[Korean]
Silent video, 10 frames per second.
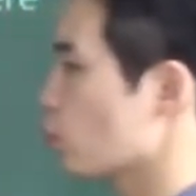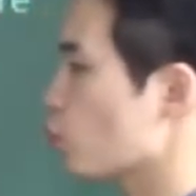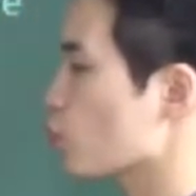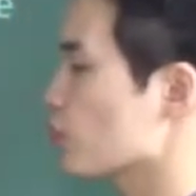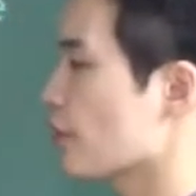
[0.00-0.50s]

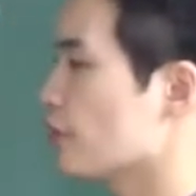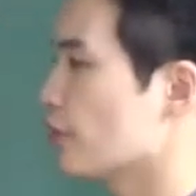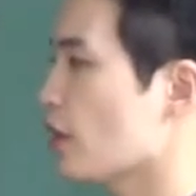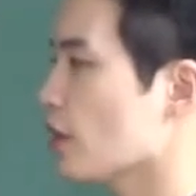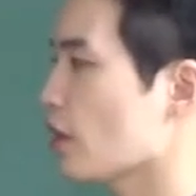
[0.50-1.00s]
토론을
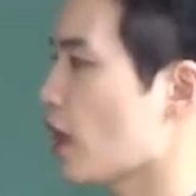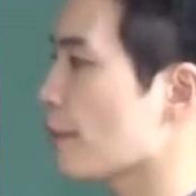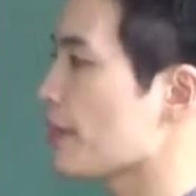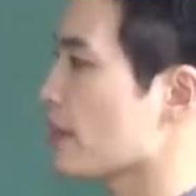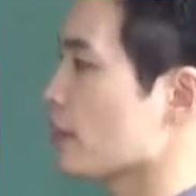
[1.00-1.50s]
했는데
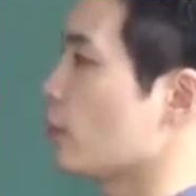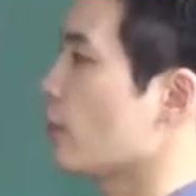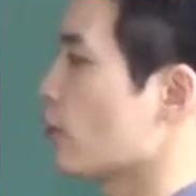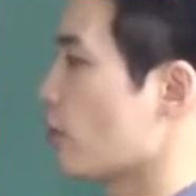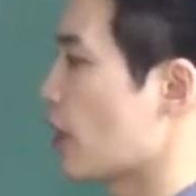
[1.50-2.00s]
합의가 잘
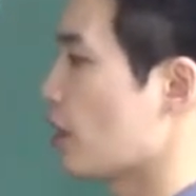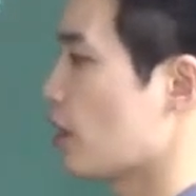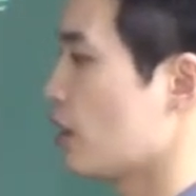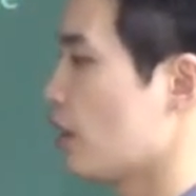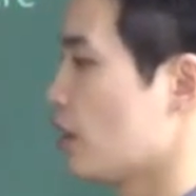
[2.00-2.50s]
된 거야.
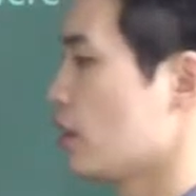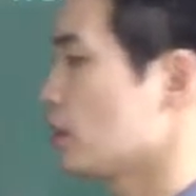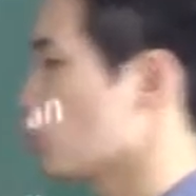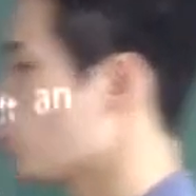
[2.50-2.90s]
자,